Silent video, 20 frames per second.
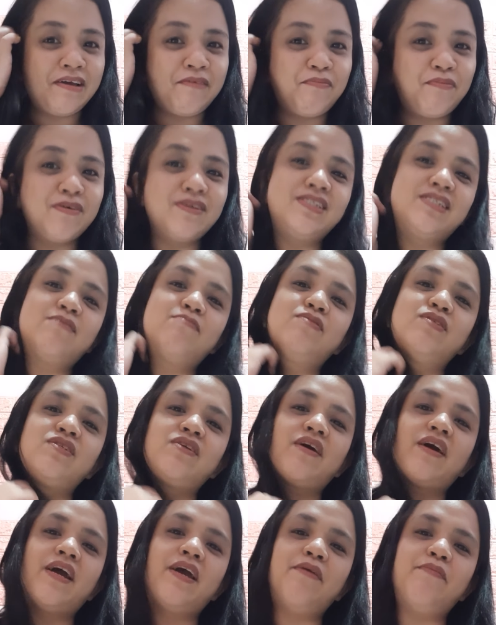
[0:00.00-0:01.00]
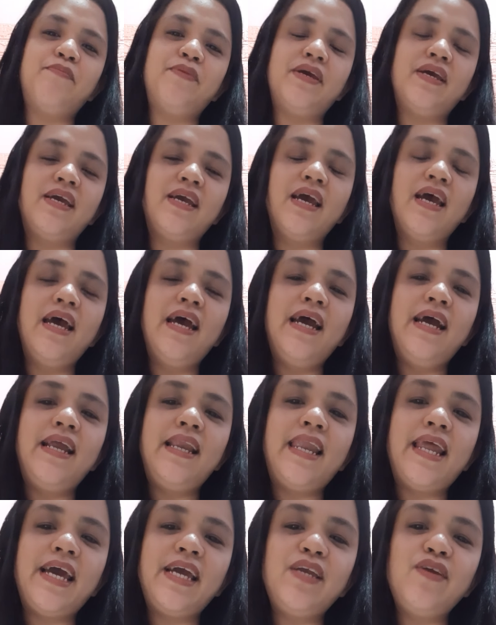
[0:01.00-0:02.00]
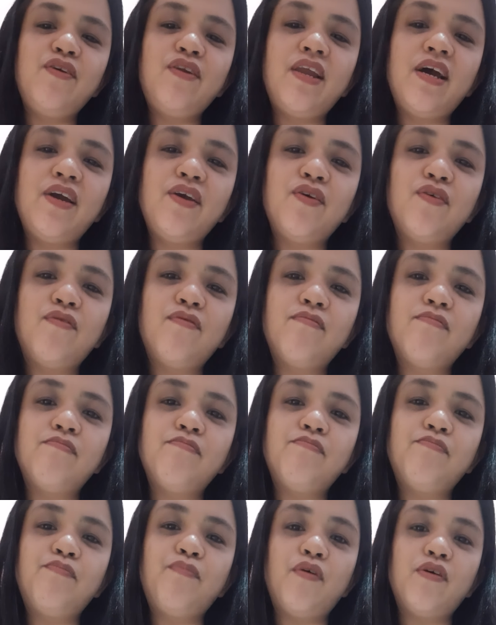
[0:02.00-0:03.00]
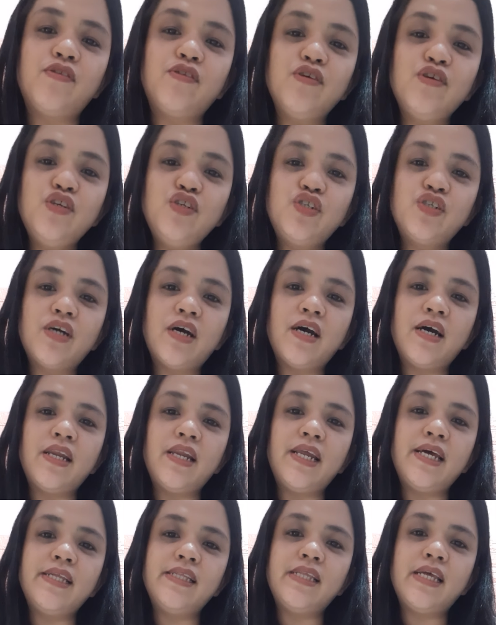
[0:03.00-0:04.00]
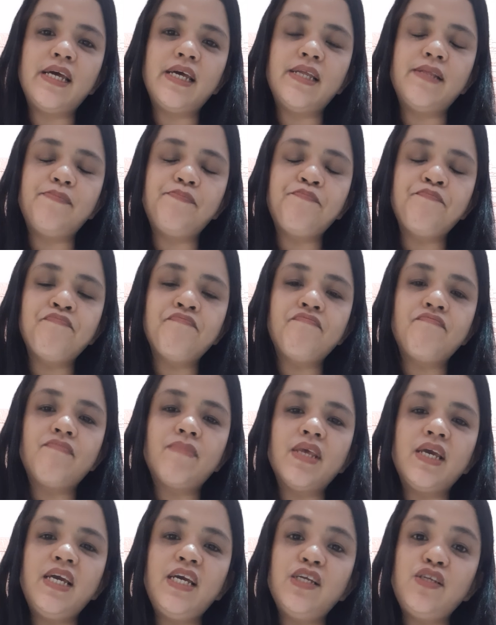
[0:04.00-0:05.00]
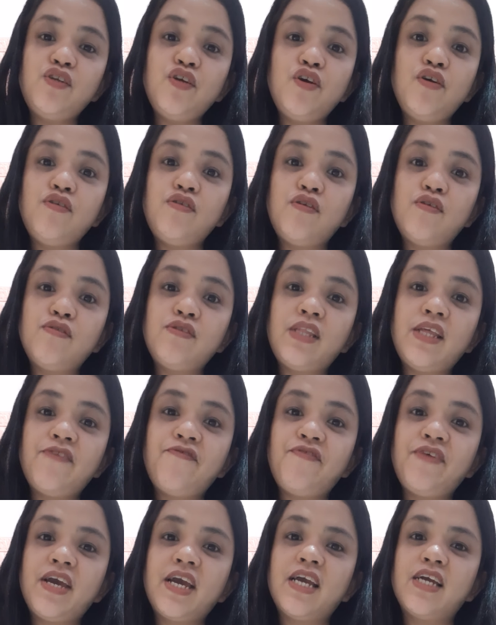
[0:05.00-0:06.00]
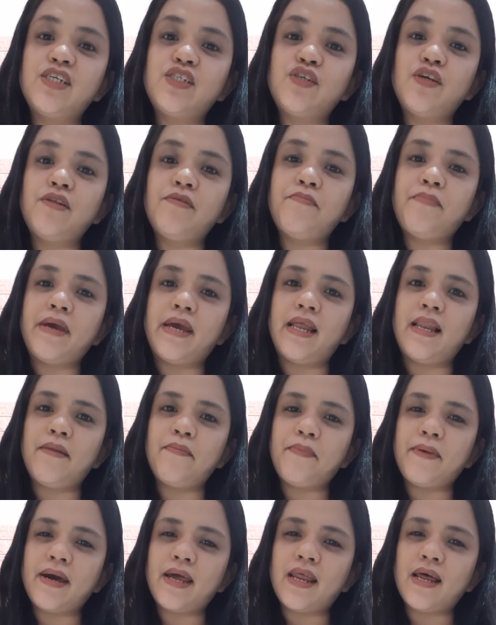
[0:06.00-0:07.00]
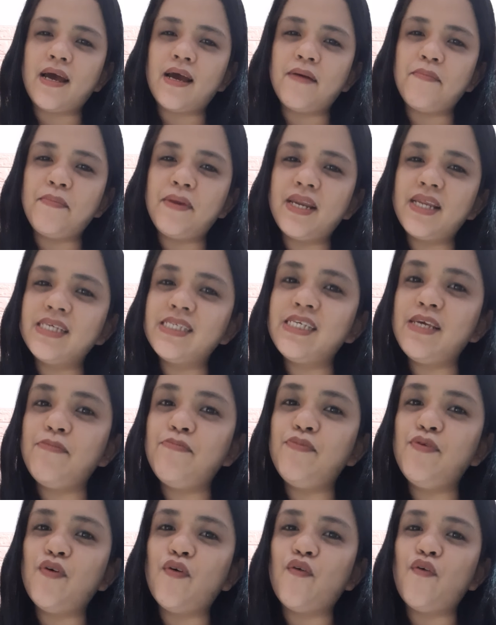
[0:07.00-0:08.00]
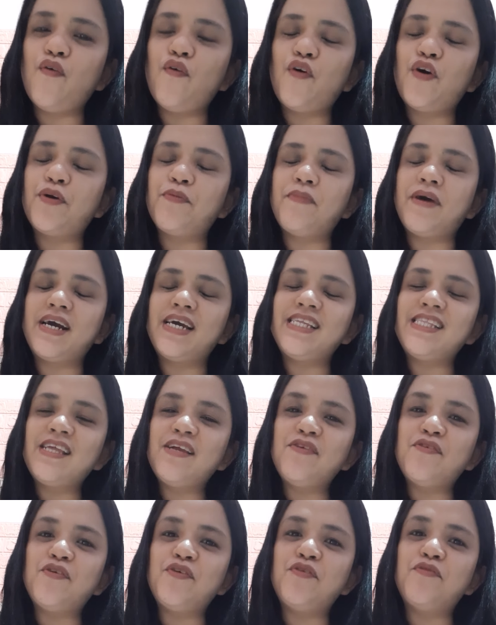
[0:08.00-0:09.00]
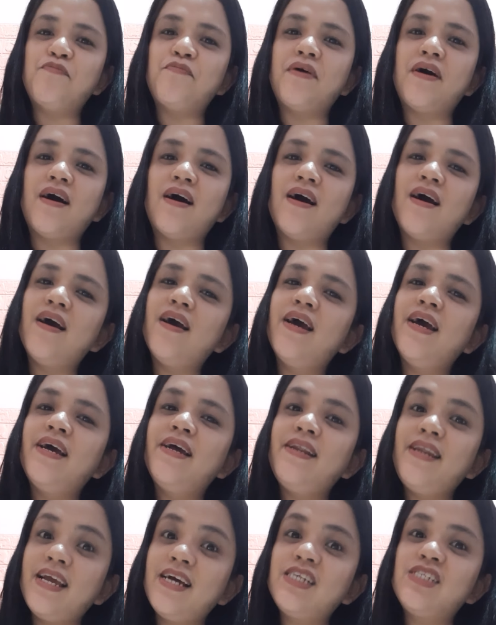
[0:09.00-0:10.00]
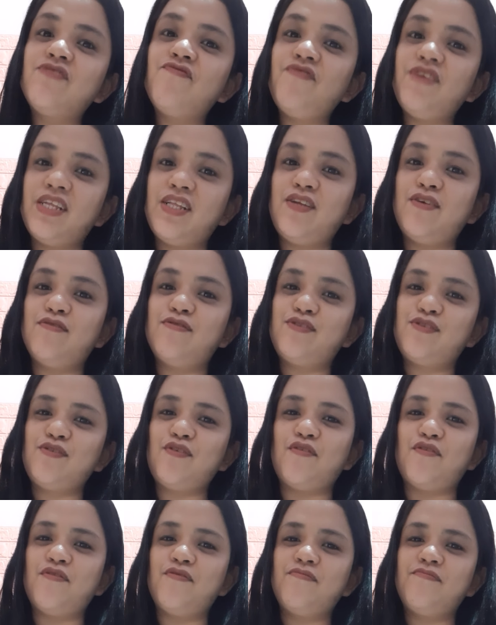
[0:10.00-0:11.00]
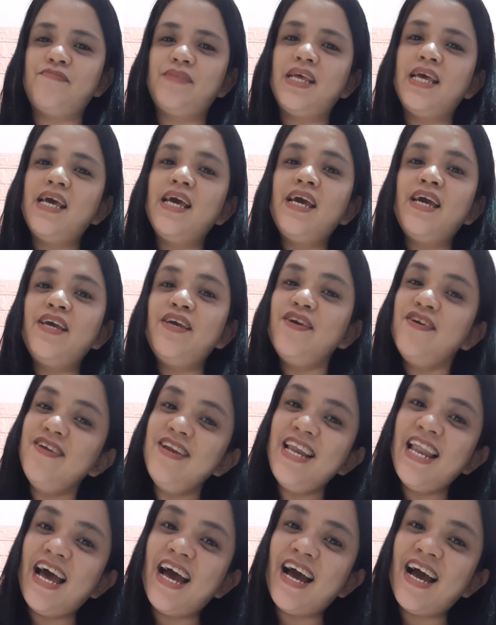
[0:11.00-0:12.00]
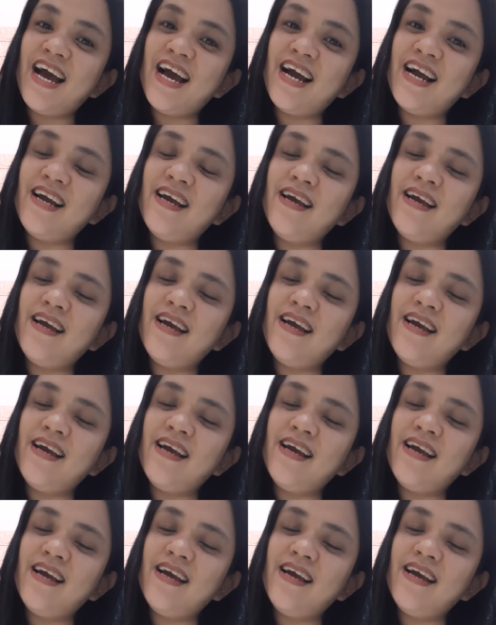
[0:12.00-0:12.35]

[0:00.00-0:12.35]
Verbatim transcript: Keep on subscribing. Like nyo lang yung button dyan and then, hit nyo yung notification bell para ma-receive nyo or makita nyo yung mga next videos ko. Ayun lang.